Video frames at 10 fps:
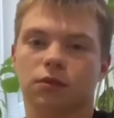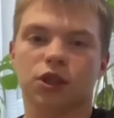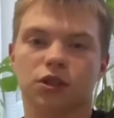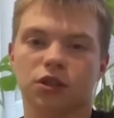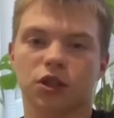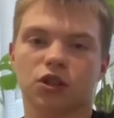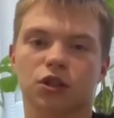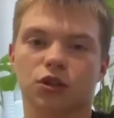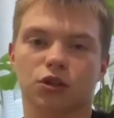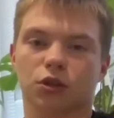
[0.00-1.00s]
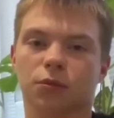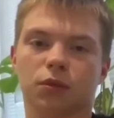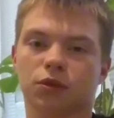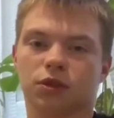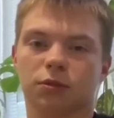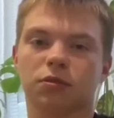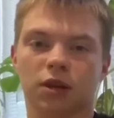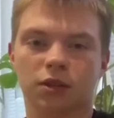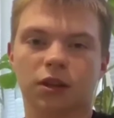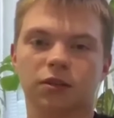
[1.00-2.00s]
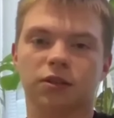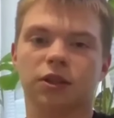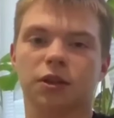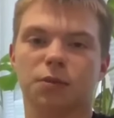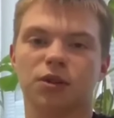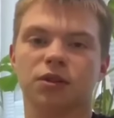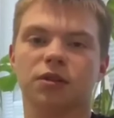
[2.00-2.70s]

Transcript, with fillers: Честно, не ожидал, что так получится. Благодарен всей команде.